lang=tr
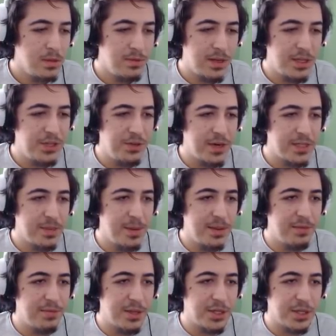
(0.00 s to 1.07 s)
Flash'ı varsa
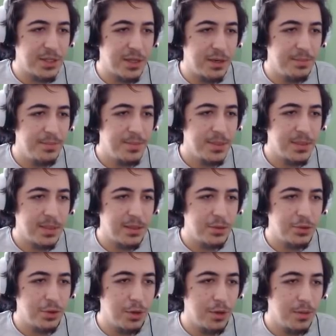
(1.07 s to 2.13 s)
ben de flash atarım.
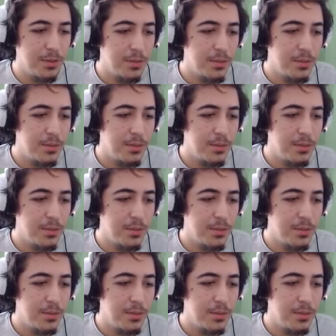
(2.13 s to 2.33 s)
Sıkıntı yok.